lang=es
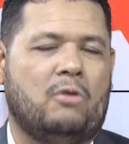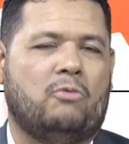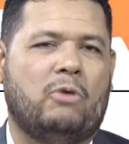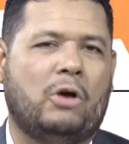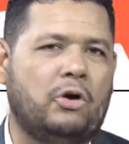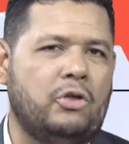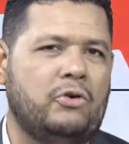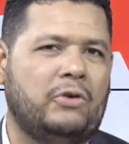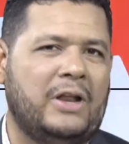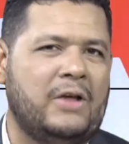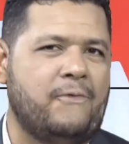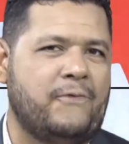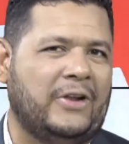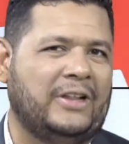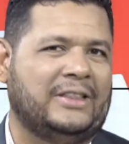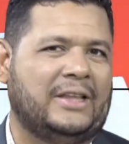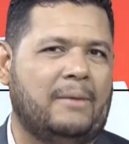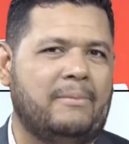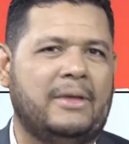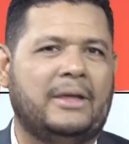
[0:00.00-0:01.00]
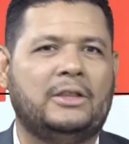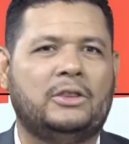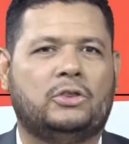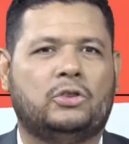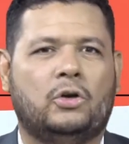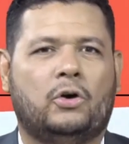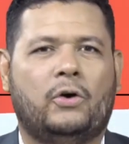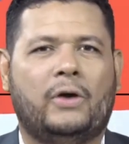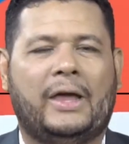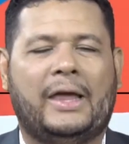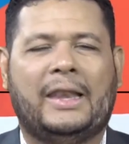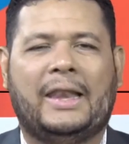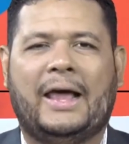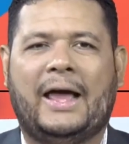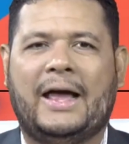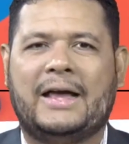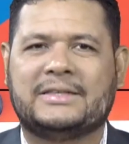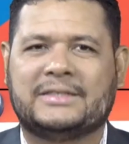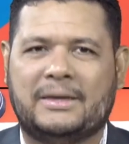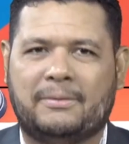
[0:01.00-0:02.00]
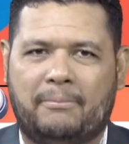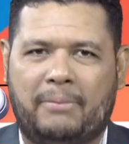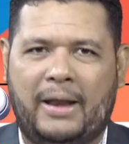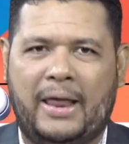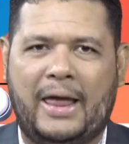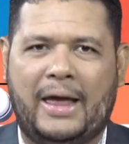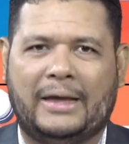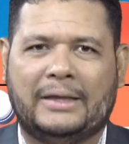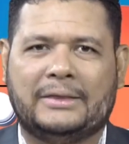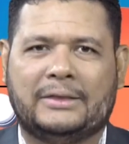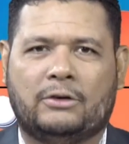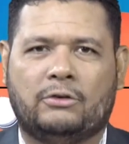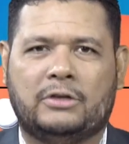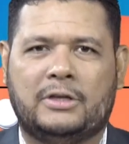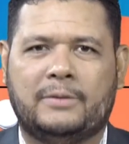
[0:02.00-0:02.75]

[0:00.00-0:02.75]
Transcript: Luego de un enfrentamiento en la asamblea entre los